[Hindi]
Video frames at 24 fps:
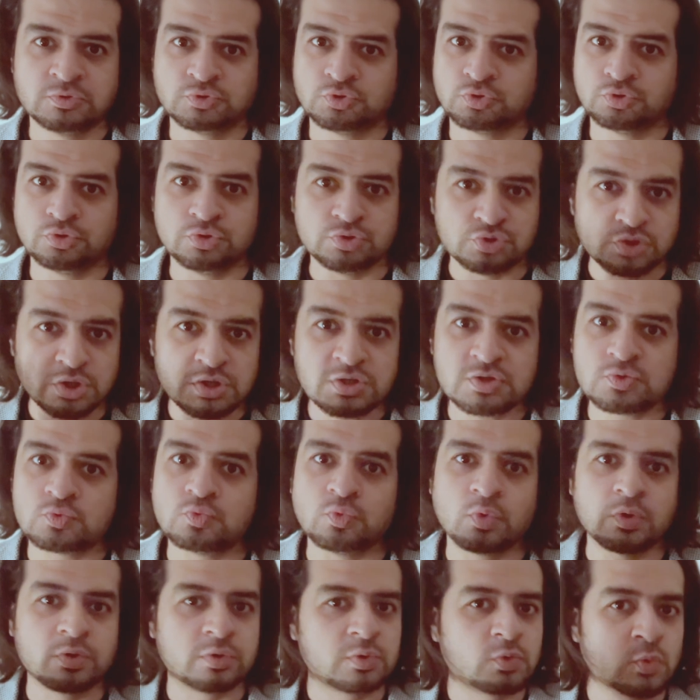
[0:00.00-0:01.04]
सो यू जस्ट
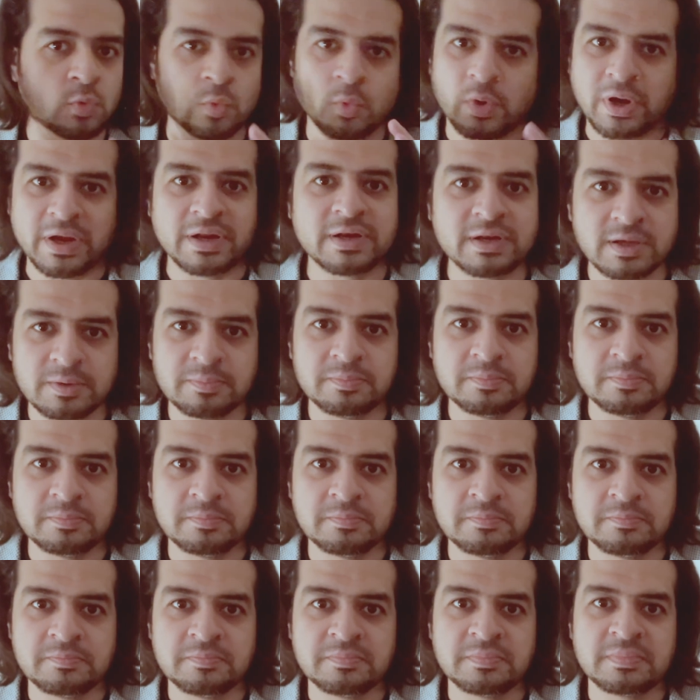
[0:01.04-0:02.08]
वॉन्ट टू वाइंड अप
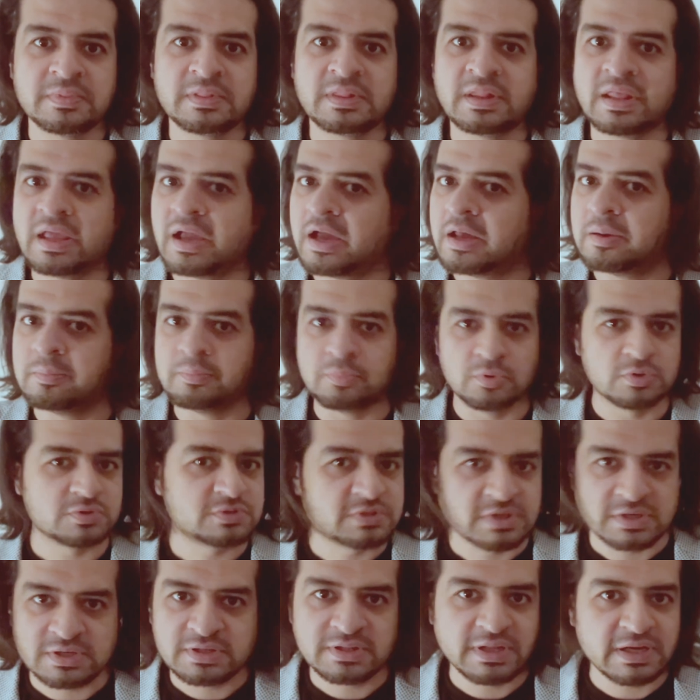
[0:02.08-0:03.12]
एंड
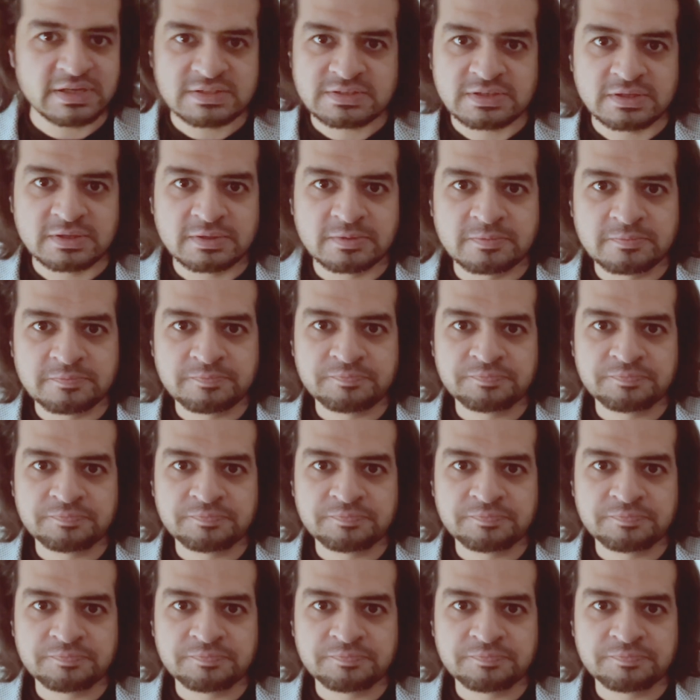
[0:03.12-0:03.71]
पोस्ट इट दैट्स इट